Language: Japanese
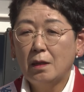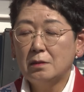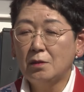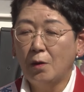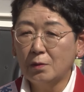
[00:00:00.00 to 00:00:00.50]

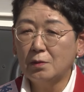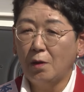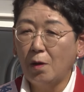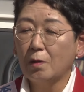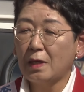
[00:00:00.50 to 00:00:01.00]
日本
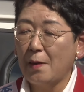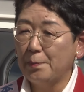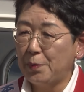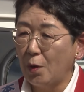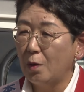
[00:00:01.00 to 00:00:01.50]
の憲
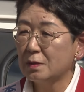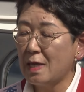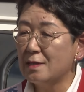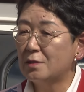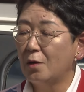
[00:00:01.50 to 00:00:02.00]
法、
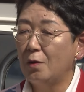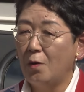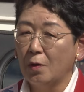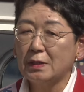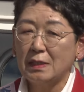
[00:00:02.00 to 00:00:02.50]
戦争を
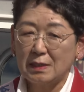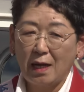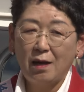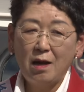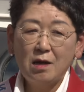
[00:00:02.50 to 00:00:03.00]
放棄した、
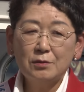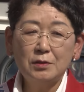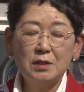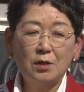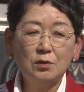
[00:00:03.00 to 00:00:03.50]

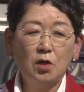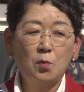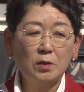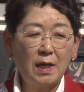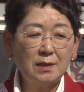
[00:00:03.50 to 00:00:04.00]
軍事力を
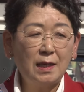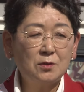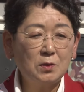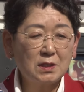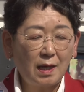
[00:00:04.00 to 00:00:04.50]
持たない
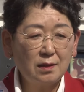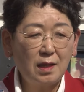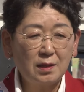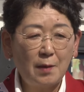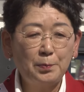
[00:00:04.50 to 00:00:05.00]
と誓っ
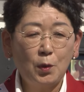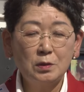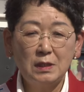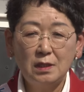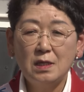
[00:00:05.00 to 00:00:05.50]
た憲法
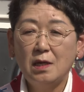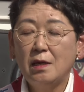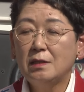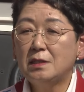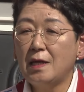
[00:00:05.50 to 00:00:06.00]
に
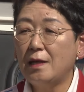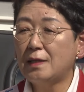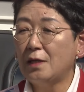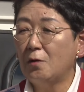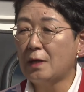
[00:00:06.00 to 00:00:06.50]
自衛
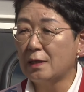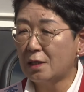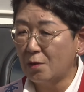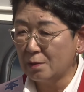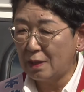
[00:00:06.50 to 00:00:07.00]
隊を書き
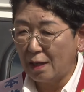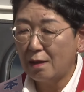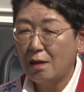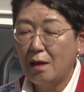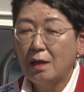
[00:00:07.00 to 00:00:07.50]
込んで、
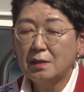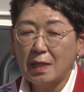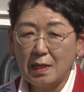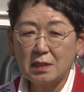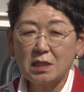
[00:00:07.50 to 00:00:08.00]

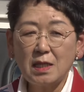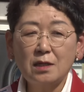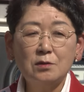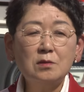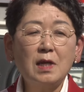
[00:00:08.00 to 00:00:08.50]
正式な
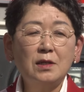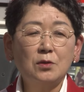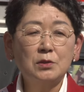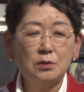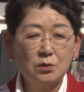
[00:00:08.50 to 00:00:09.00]
軍隊
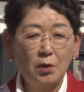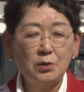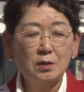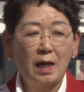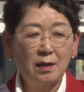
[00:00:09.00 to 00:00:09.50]
とするとい
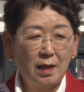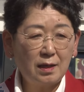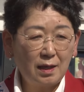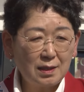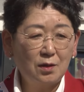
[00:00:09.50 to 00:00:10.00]
う考え
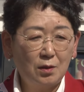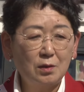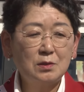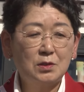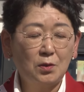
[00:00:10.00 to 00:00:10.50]
方
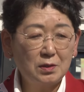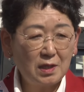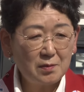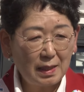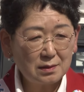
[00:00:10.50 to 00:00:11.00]
を主張し
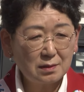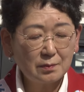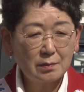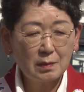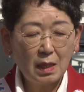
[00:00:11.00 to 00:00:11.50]
ています。
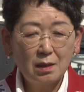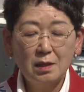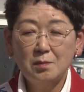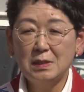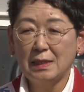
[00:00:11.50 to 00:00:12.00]

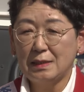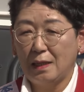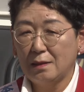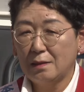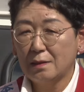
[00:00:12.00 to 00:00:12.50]
皆
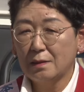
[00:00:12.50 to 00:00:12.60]
さん、